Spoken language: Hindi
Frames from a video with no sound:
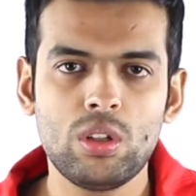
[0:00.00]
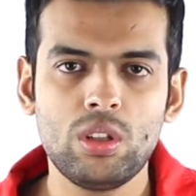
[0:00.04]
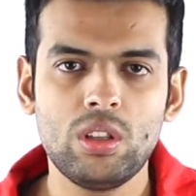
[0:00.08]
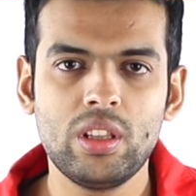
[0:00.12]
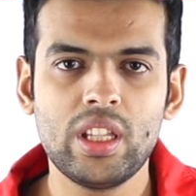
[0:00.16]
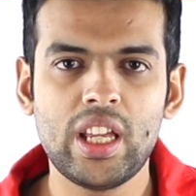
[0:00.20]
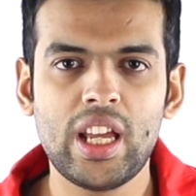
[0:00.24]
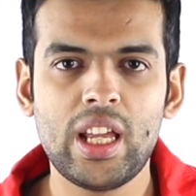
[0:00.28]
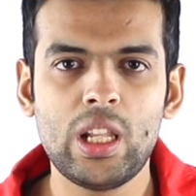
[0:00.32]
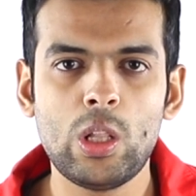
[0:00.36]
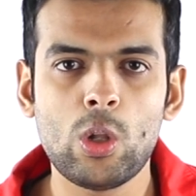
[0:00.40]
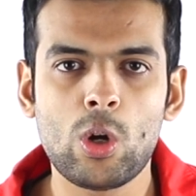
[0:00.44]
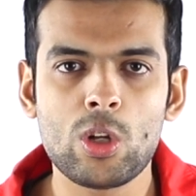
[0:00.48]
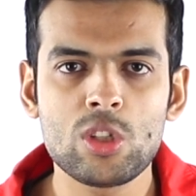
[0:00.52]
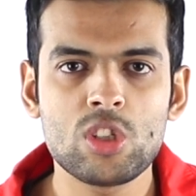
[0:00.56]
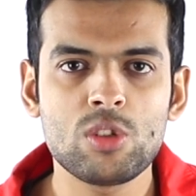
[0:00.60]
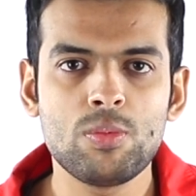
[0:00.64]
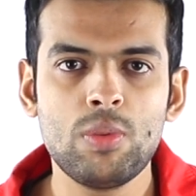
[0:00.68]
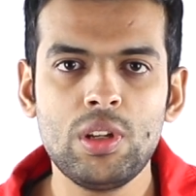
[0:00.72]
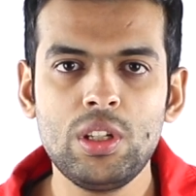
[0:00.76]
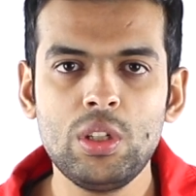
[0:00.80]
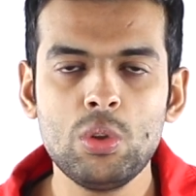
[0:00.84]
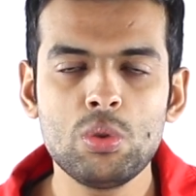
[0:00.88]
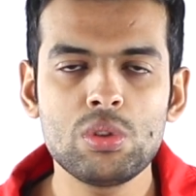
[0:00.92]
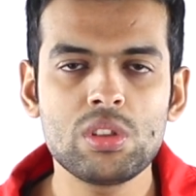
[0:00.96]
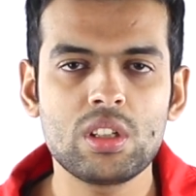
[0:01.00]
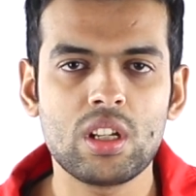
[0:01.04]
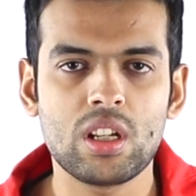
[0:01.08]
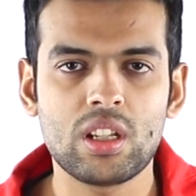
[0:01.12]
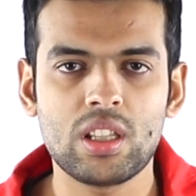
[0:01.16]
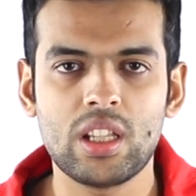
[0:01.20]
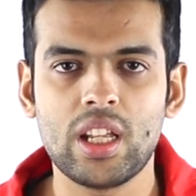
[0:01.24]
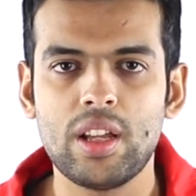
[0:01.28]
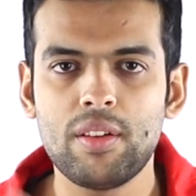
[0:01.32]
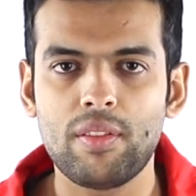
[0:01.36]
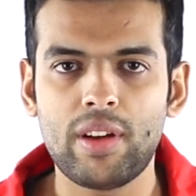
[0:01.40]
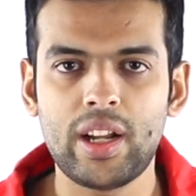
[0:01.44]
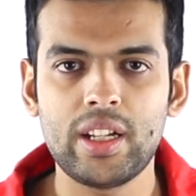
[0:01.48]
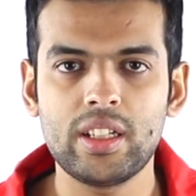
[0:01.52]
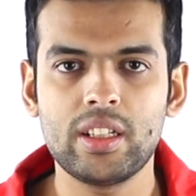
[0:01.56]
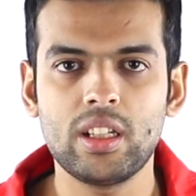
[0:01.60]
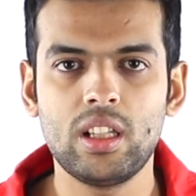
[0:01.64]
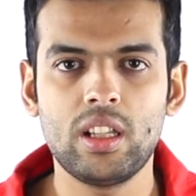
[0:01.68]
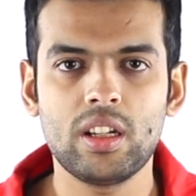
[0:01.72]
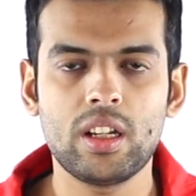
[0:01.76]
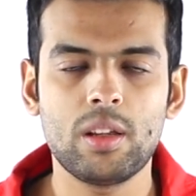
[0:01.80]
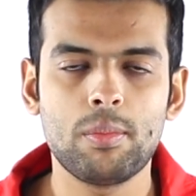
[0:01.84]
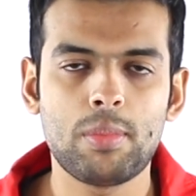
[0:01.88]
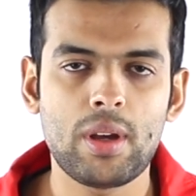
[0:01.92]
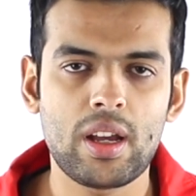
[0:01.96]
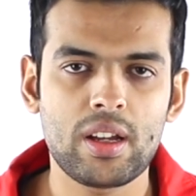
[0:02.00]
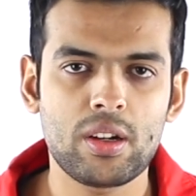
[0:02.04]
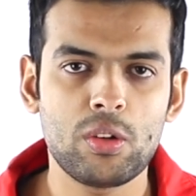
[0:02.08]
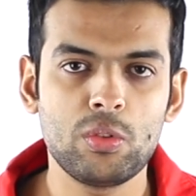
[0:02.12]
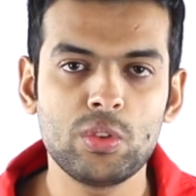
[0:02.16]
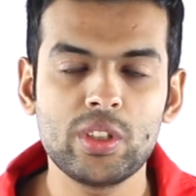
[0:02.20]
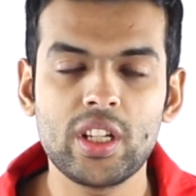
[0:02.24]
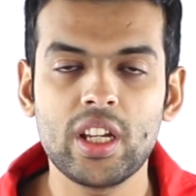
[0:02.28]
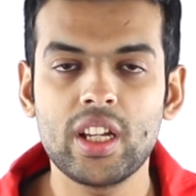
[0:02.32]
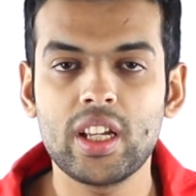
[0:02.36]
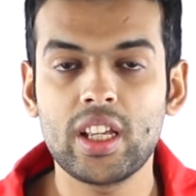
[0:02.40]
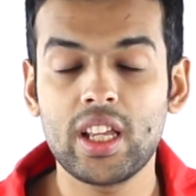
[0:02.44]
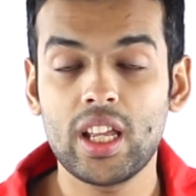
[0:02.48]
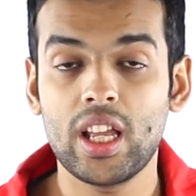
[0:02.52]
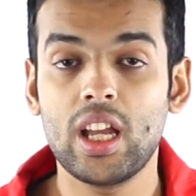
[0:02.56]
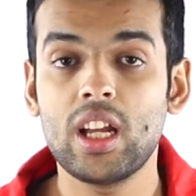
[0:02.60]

नए लॉन्च में यूज़ करते हैं वाइट कलर के बैकग्राउंड के